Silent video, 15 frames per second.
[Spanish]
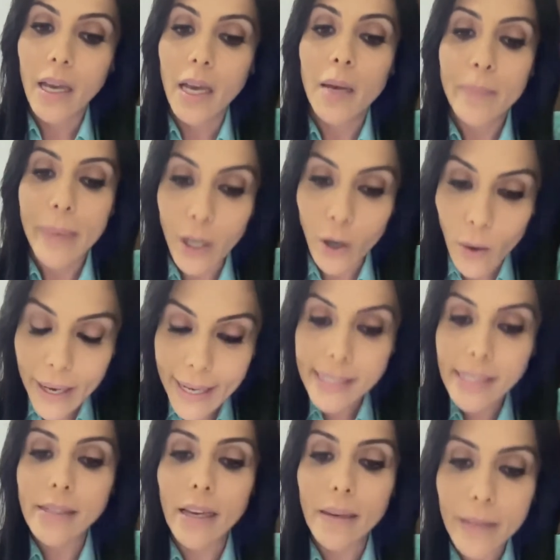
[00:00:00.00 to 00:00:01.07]
Pero
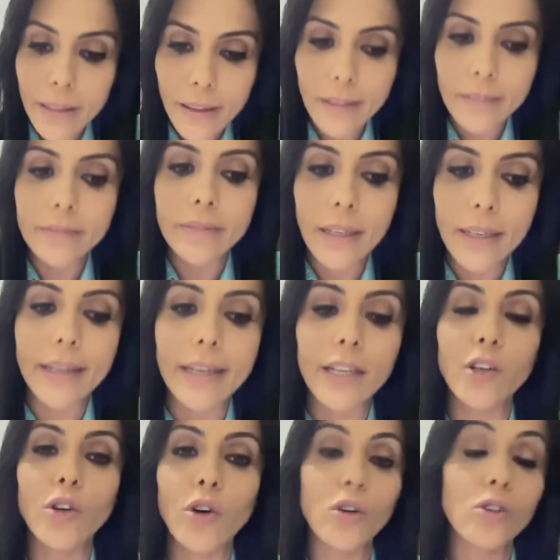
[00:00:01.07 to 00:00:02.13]
es evidente que
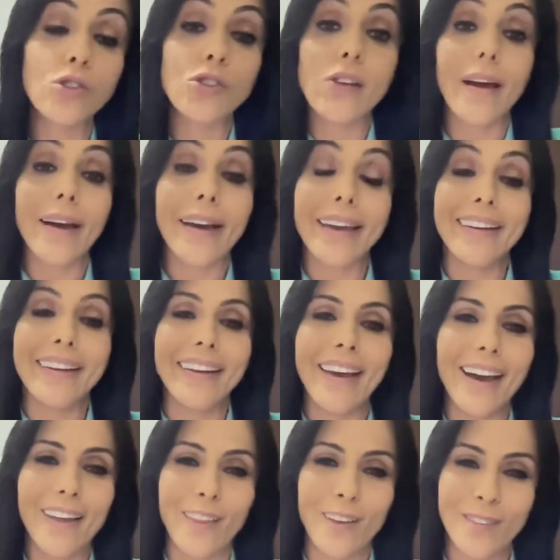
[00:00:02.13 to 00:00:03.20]
no se ha
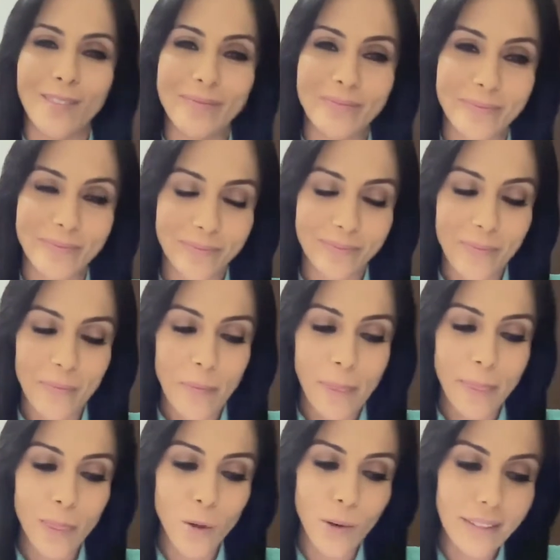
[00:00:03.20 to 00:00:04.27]
generado
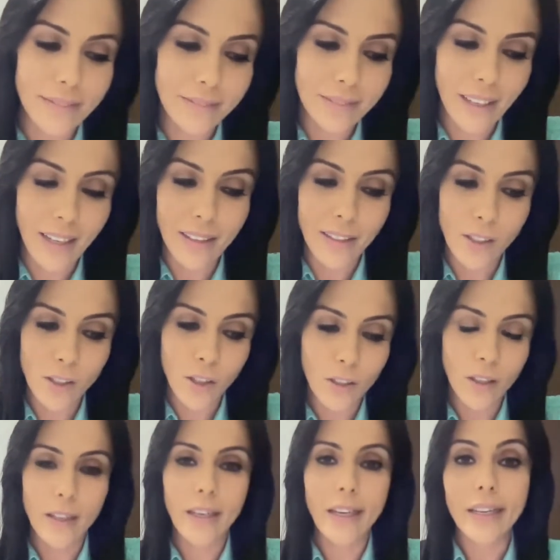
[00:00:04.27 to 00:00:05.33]
durante
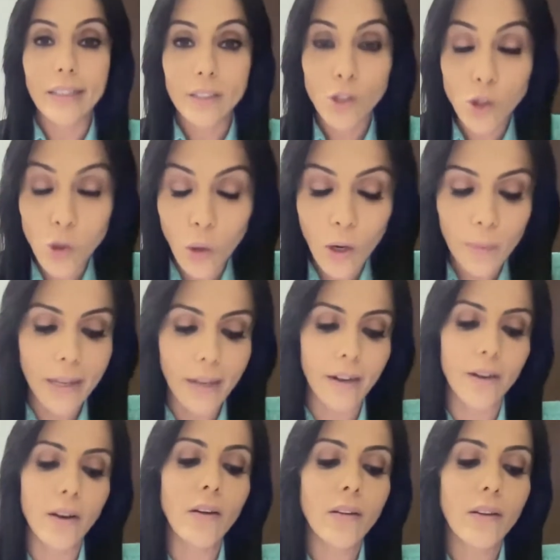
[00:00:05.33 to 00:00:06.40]
su
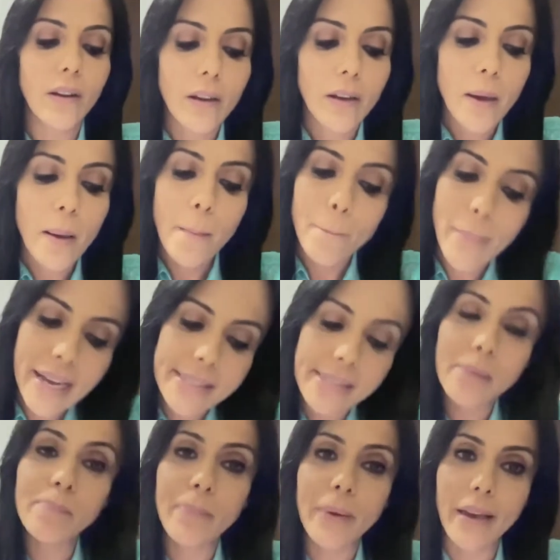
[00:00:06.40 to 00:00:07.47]
gobierno más
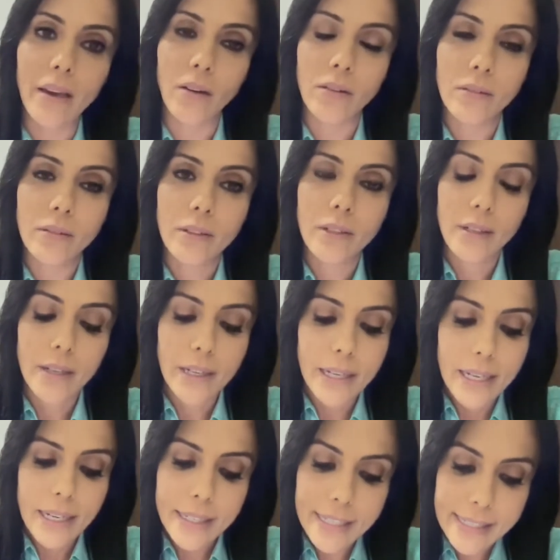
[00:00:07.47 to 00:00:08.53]
empleo.
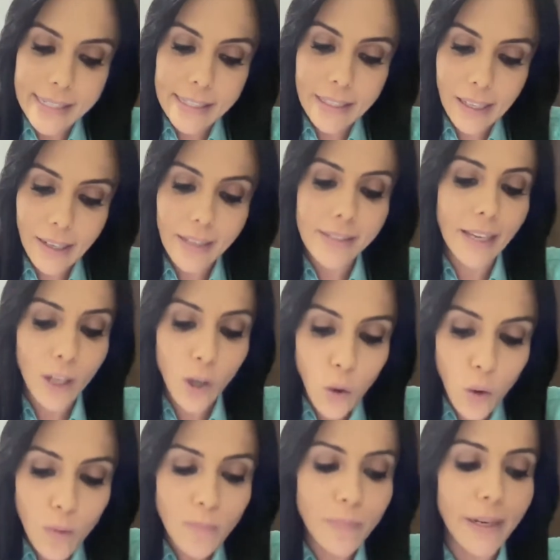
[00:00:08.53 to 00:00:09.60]
Ni siquiera se
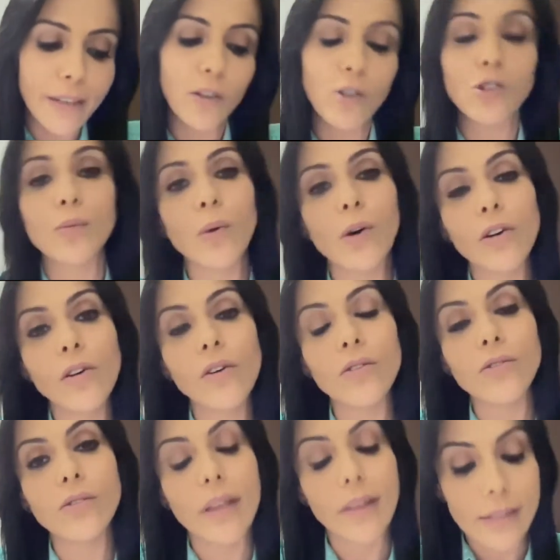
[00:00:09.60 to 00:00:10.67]
cumplen los
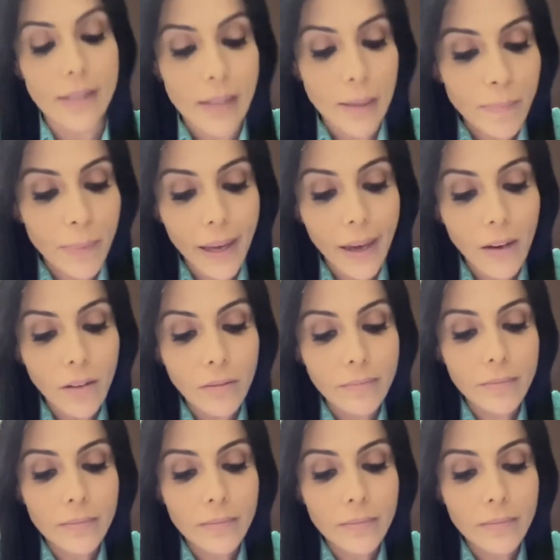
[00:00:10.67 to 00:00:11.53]
bonos de desempleo